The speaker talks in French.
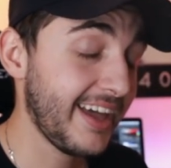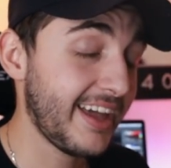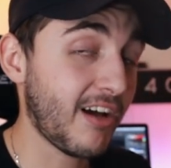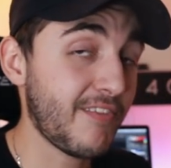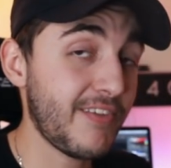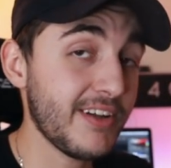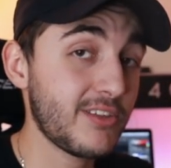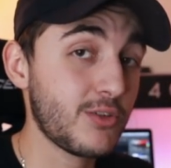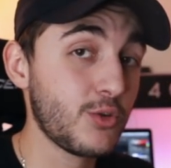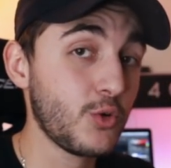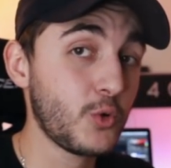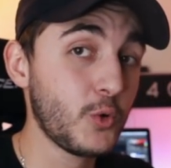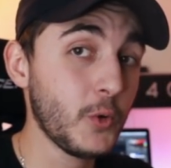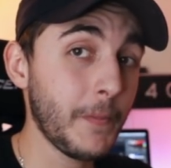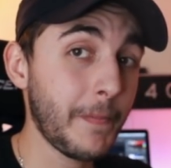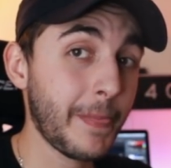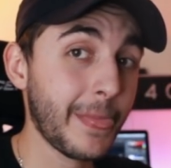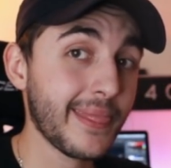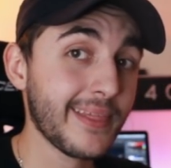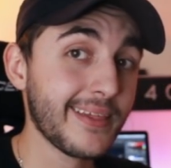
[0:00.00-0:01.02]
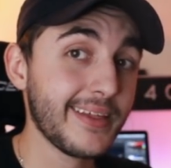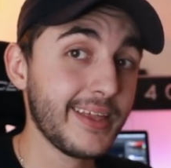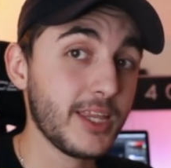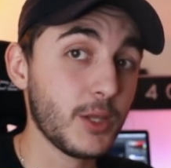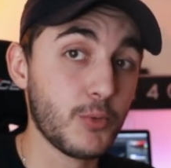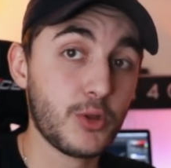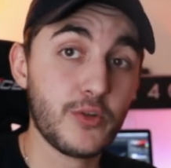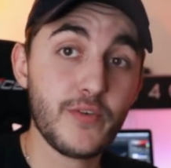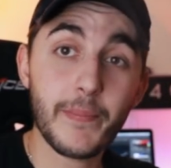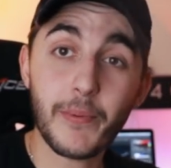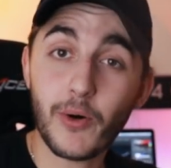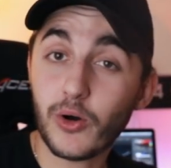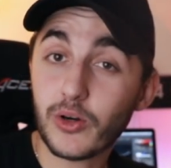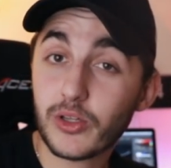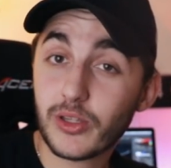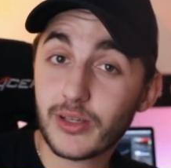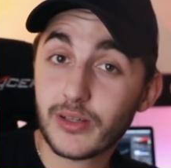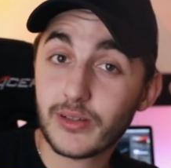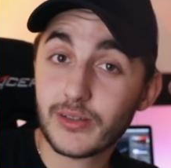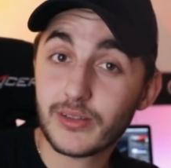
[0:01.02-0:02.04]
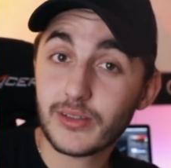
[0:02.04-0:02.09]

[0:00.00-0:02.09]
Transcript: Et en fait, du coup, je me suis fait prank.